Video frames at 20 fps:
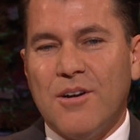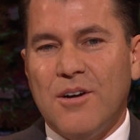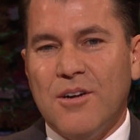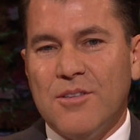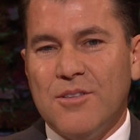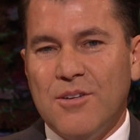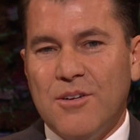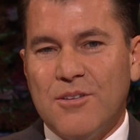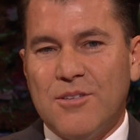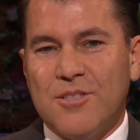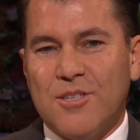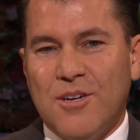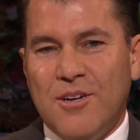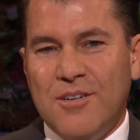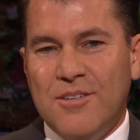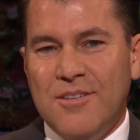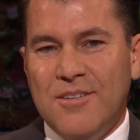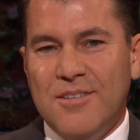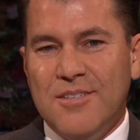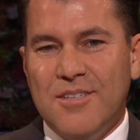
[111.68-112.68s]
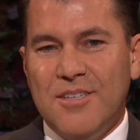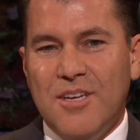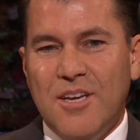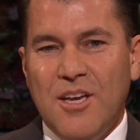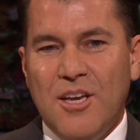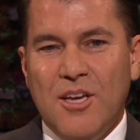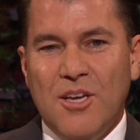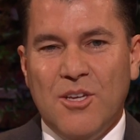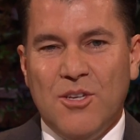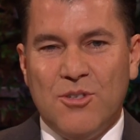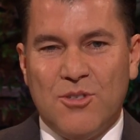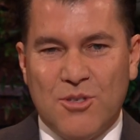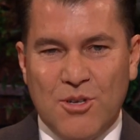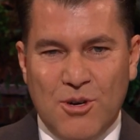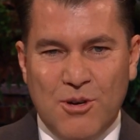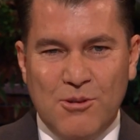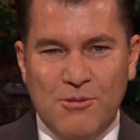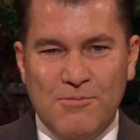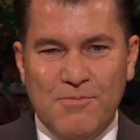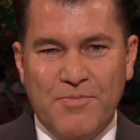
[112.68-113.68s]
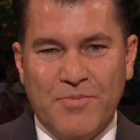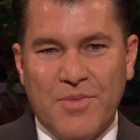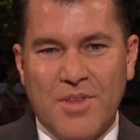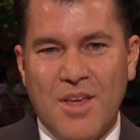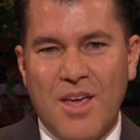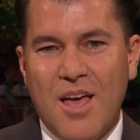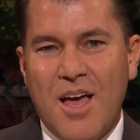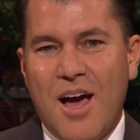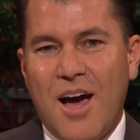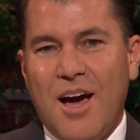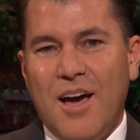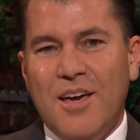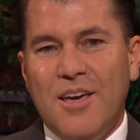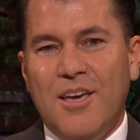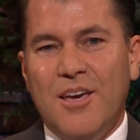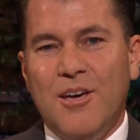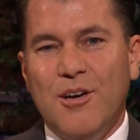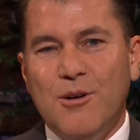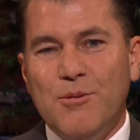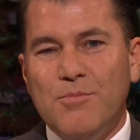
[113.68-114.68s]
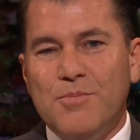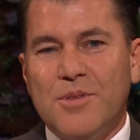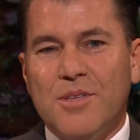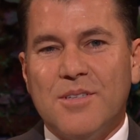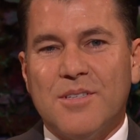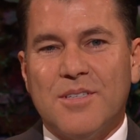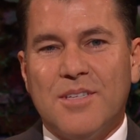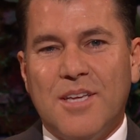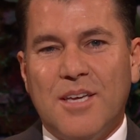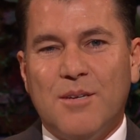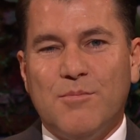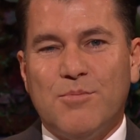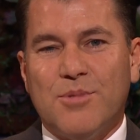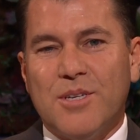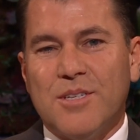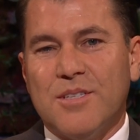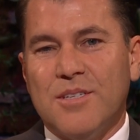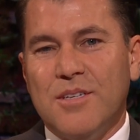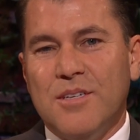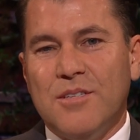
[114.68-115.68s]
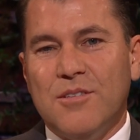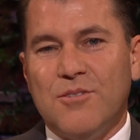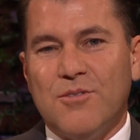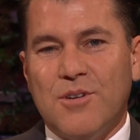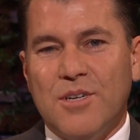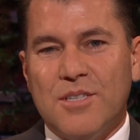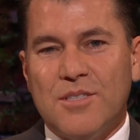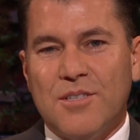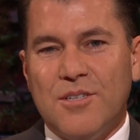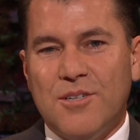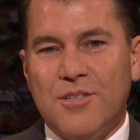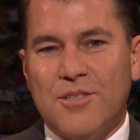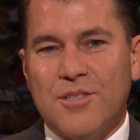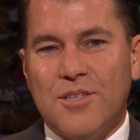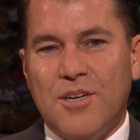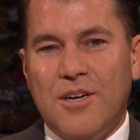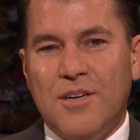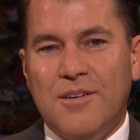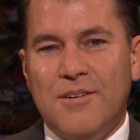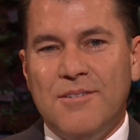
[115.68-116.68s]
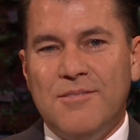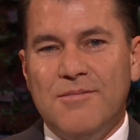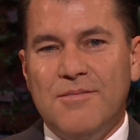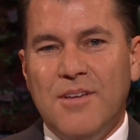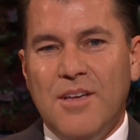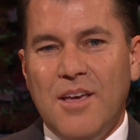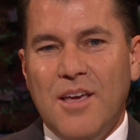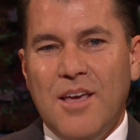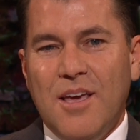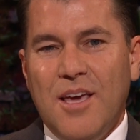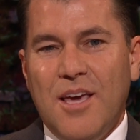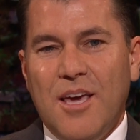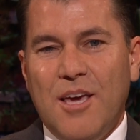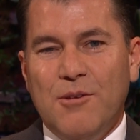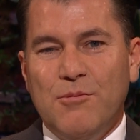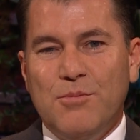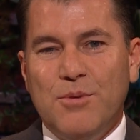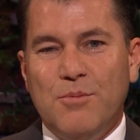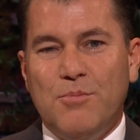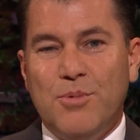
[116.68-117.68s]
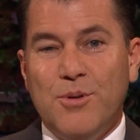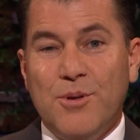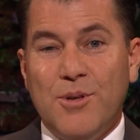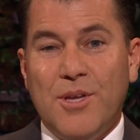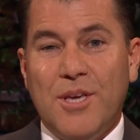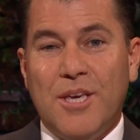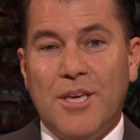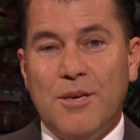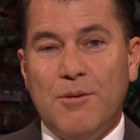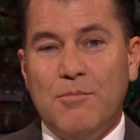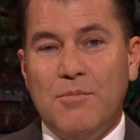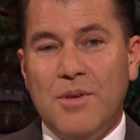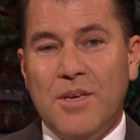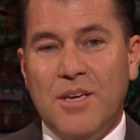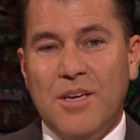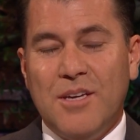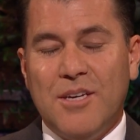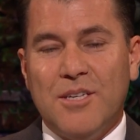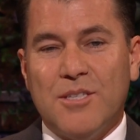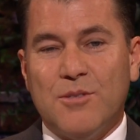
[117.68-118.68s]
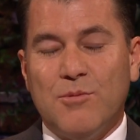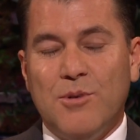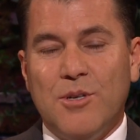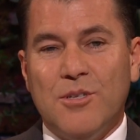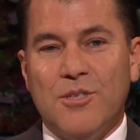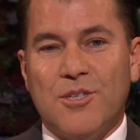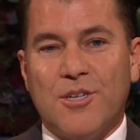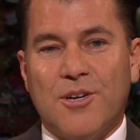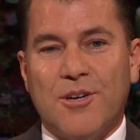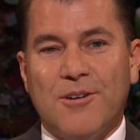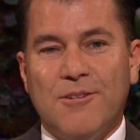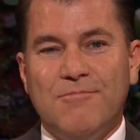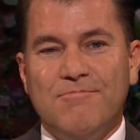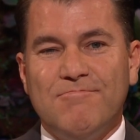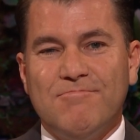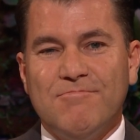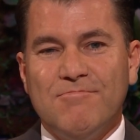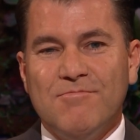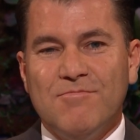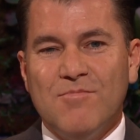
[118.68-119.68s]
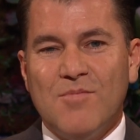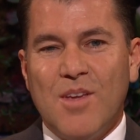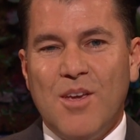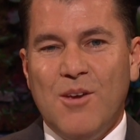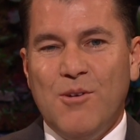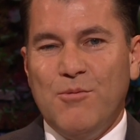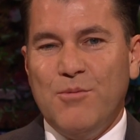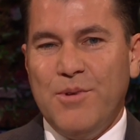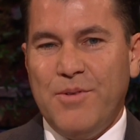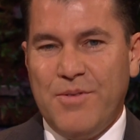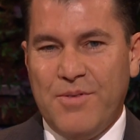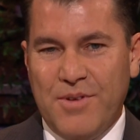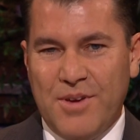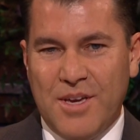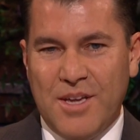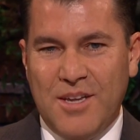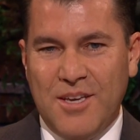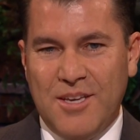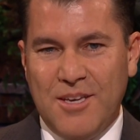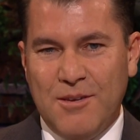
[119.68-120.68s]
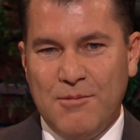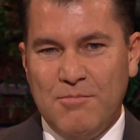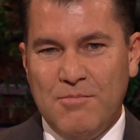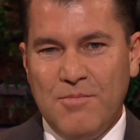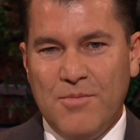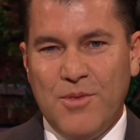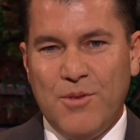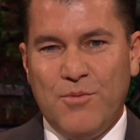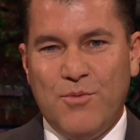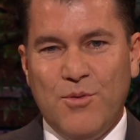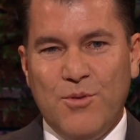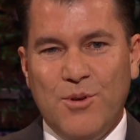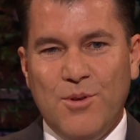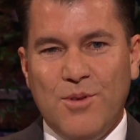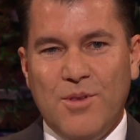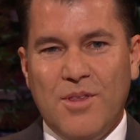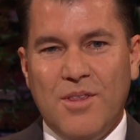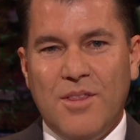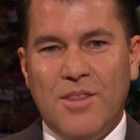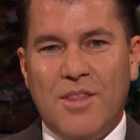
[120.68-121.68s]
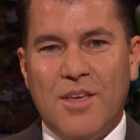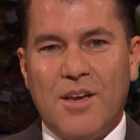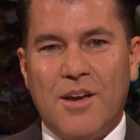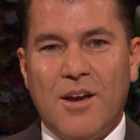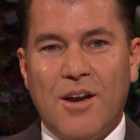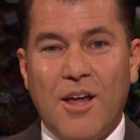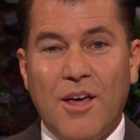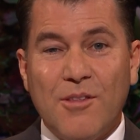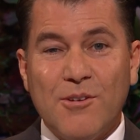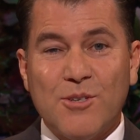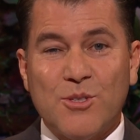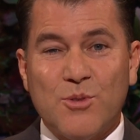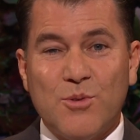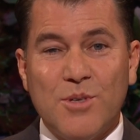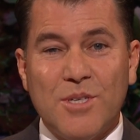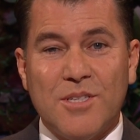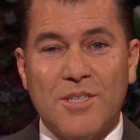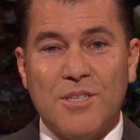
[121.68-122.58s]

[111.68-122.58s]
无法照顾他成年的儿子，于是我就协助那位支援会会长替他儿子穿上衣服，然后我们把他扶